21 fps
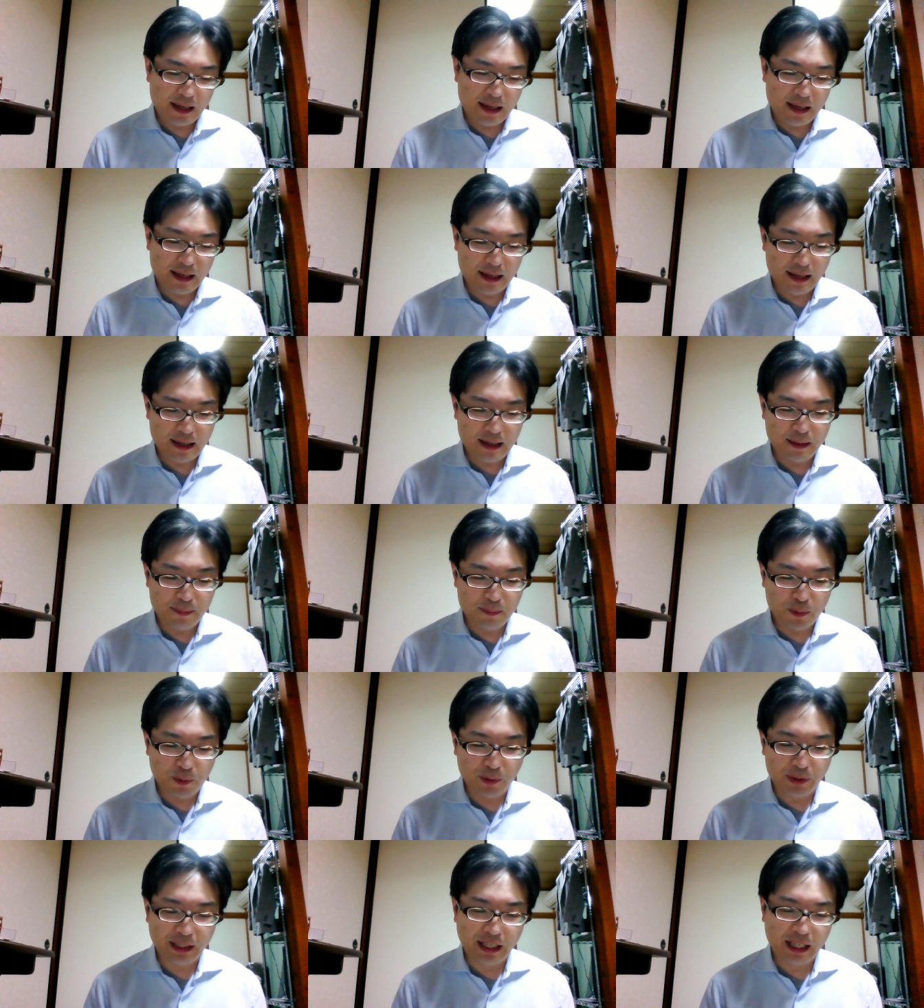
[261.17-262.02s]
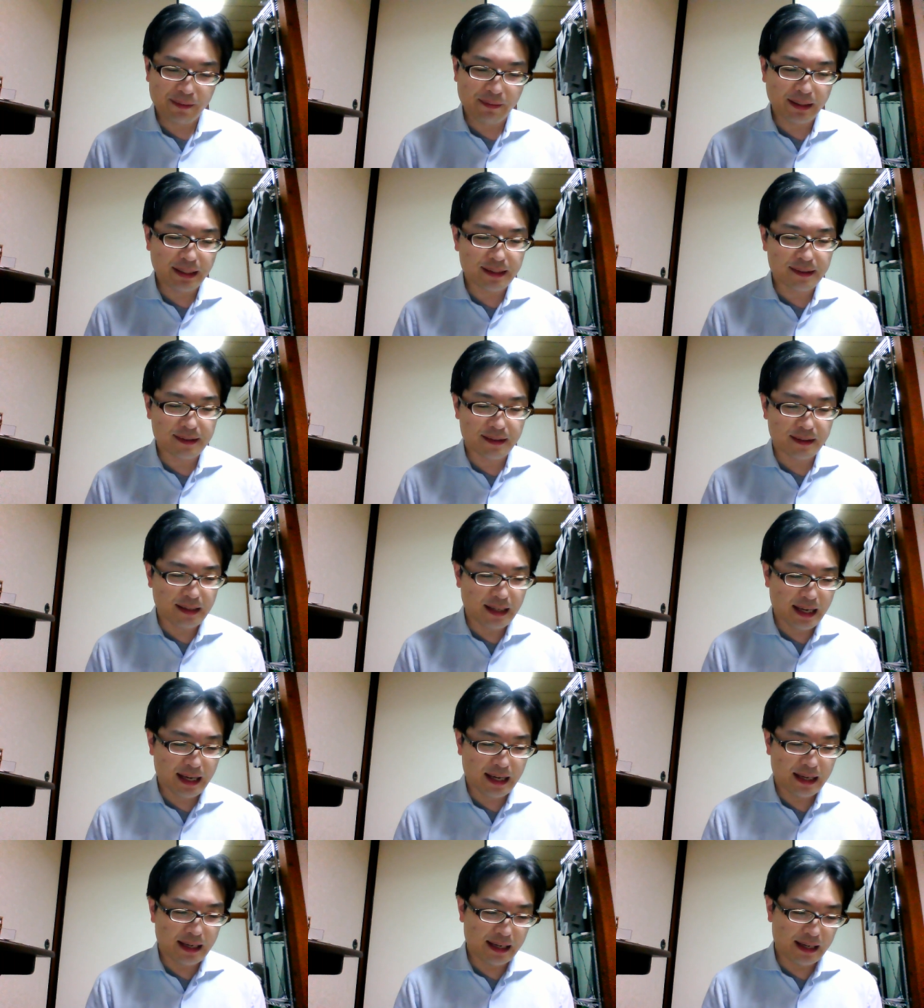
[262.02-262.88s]
えー、問題はです
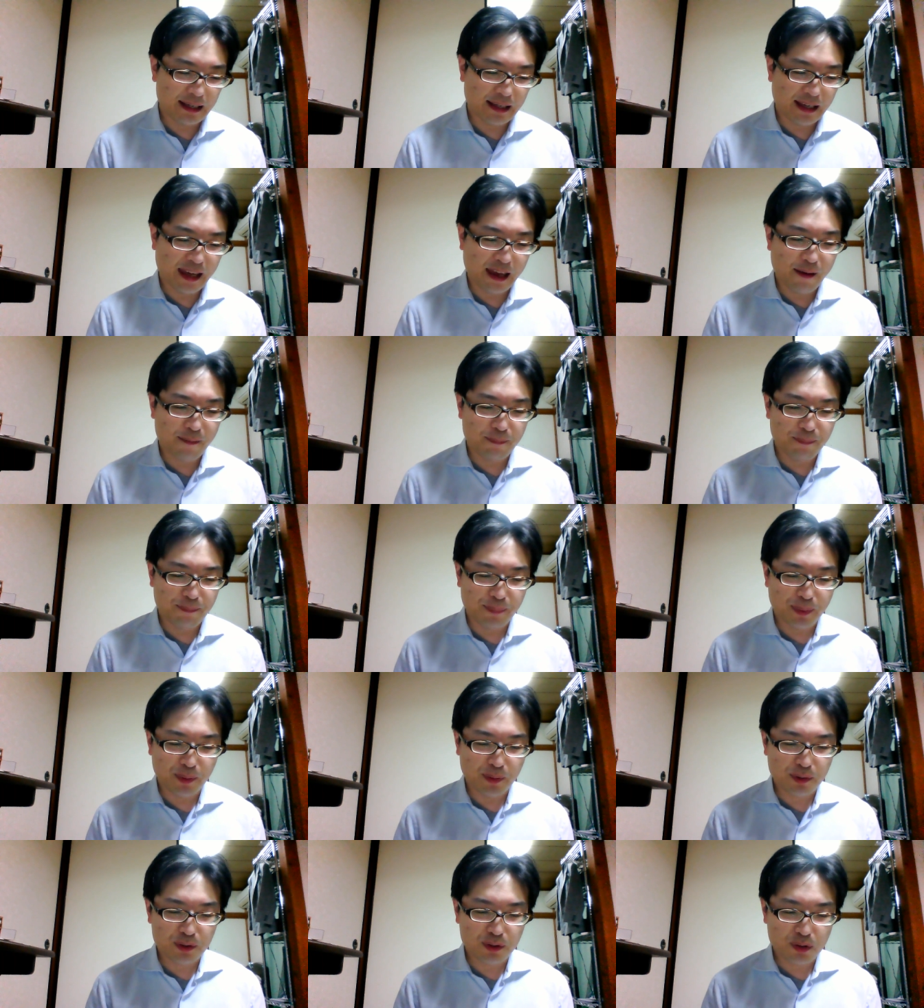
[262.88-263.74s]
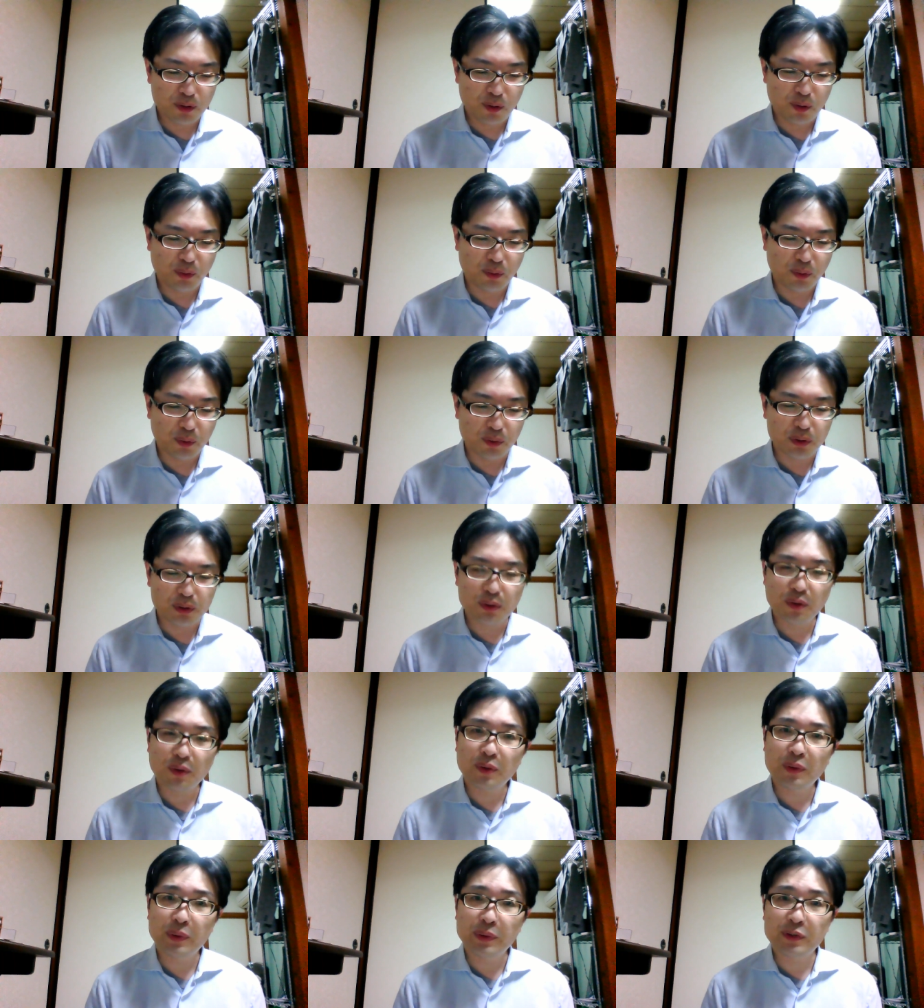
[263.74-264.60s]
ね、憲法上保
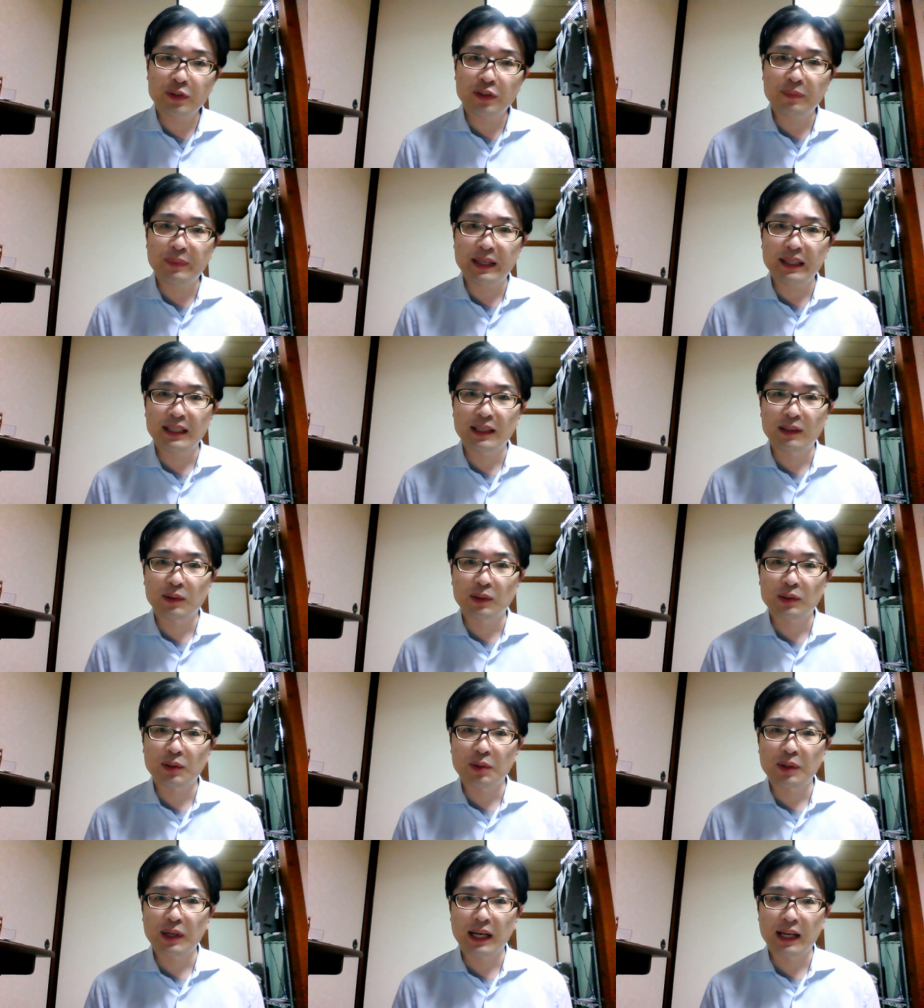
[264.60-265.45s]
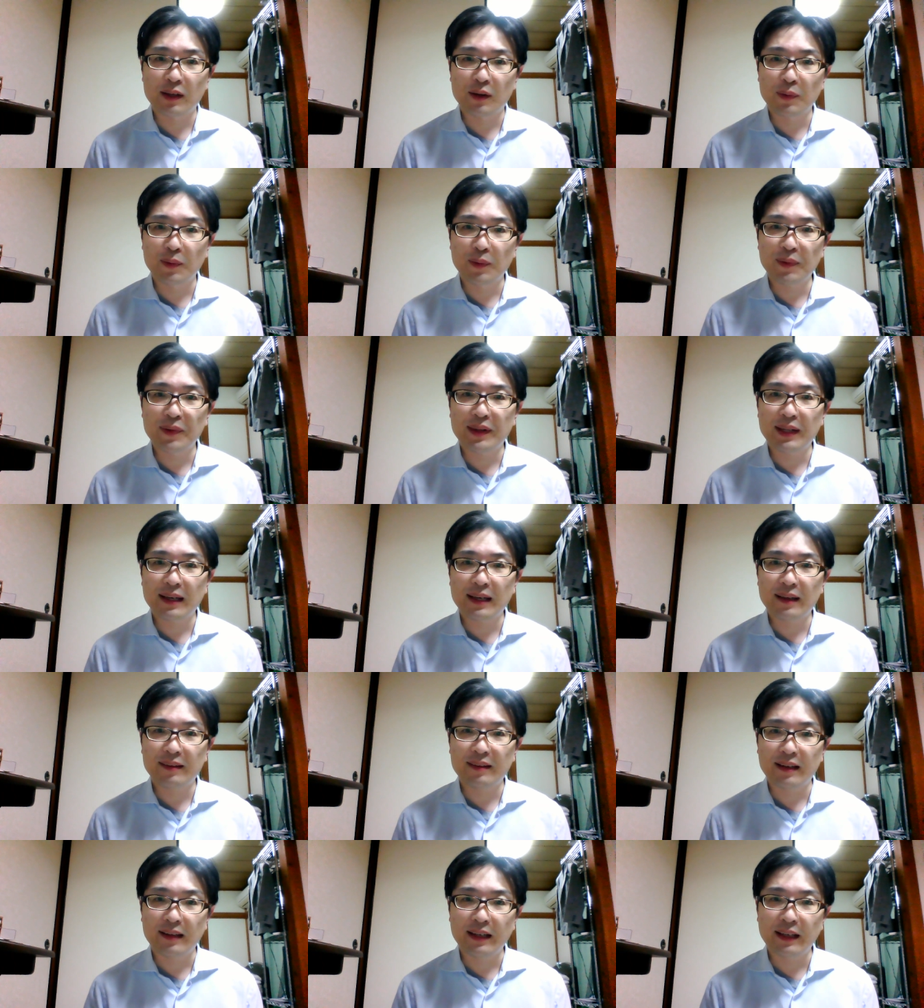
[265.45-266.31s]
障すべきことが要
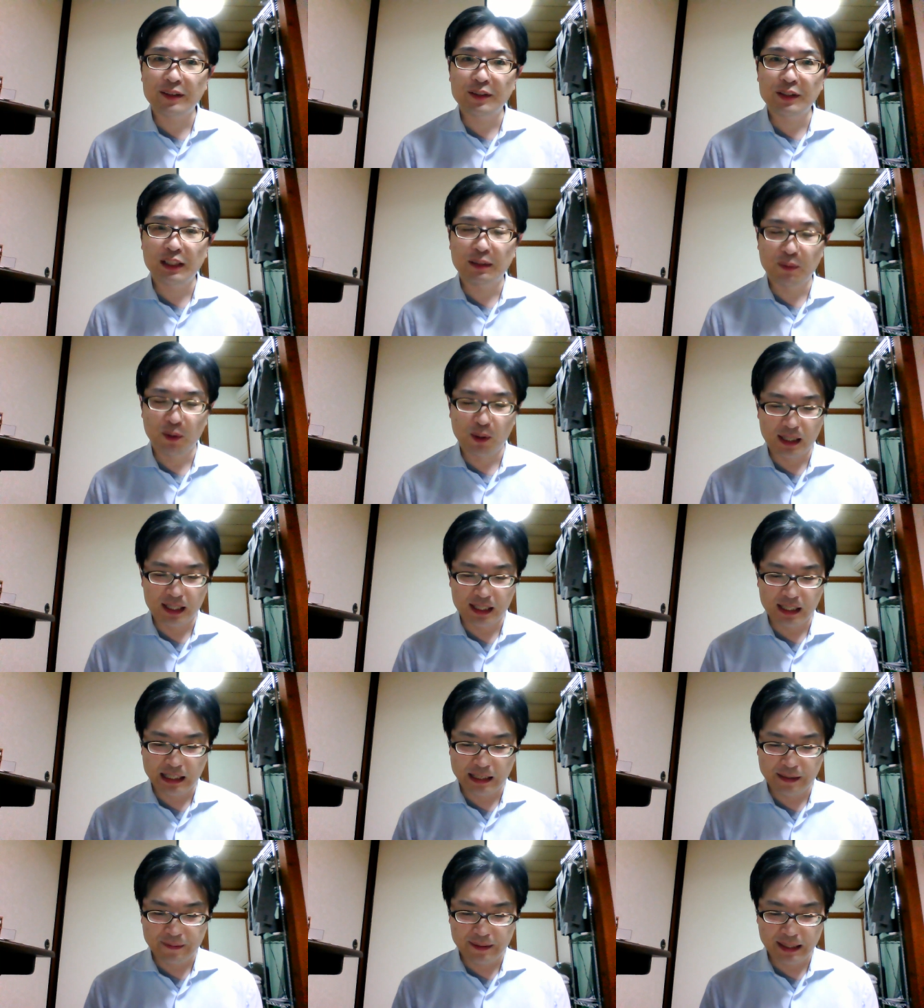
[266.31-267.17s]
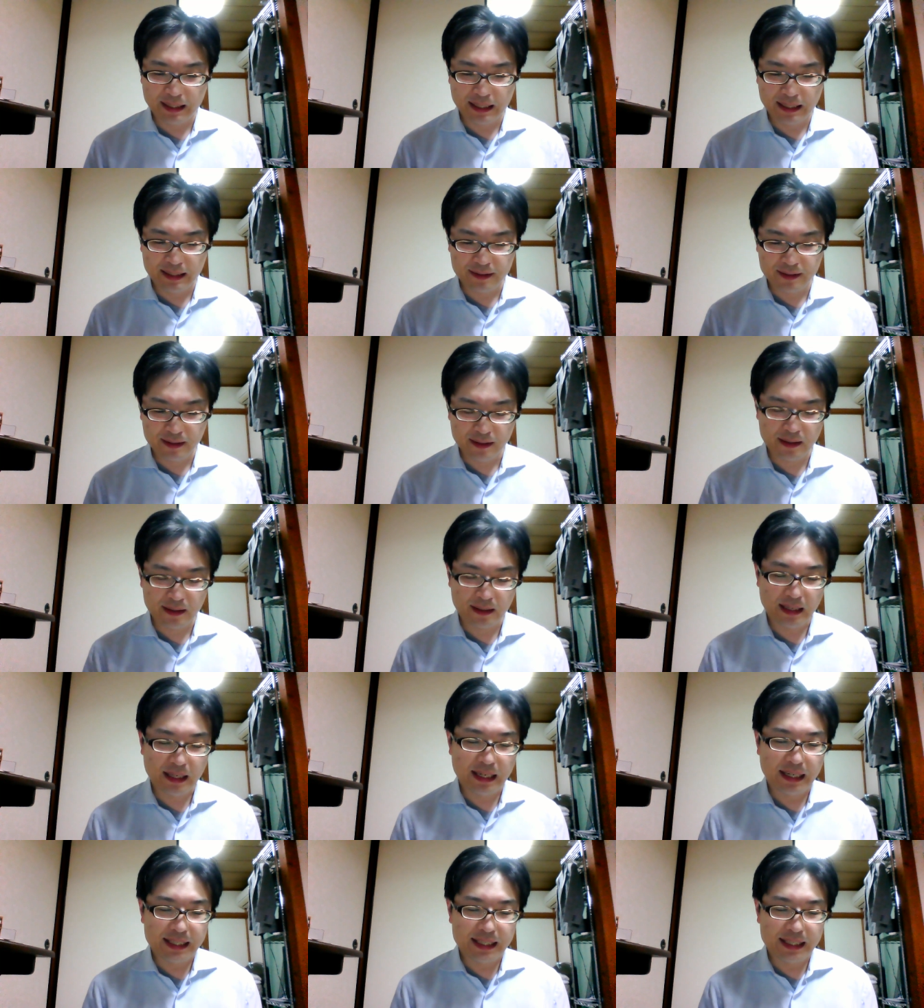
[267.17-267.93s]
請されるにもかかわらず、